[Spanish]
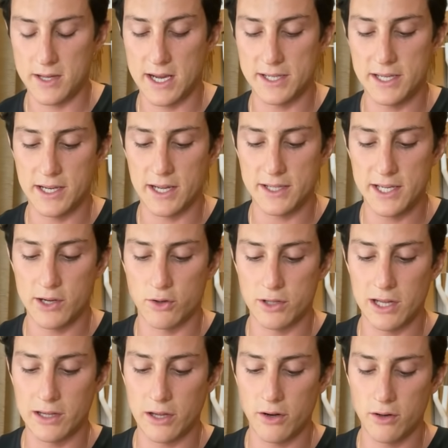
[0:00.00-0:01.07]
Así que
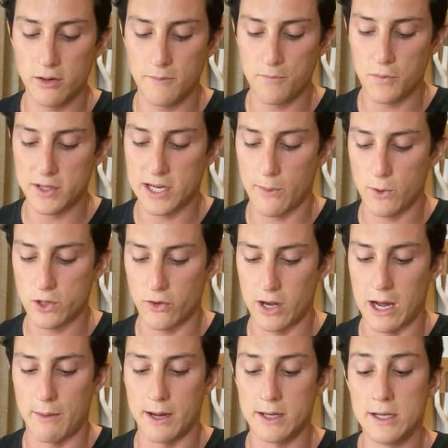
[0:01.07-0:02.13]
chicos del tirón, sabueso
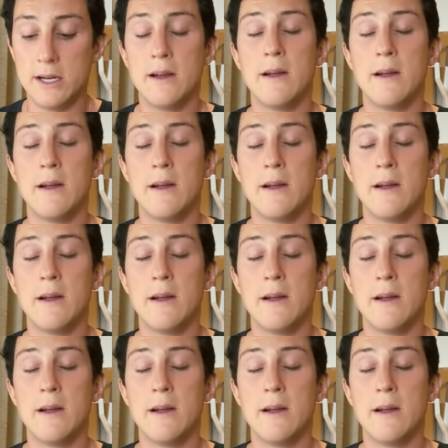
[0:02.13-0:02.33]
de lava.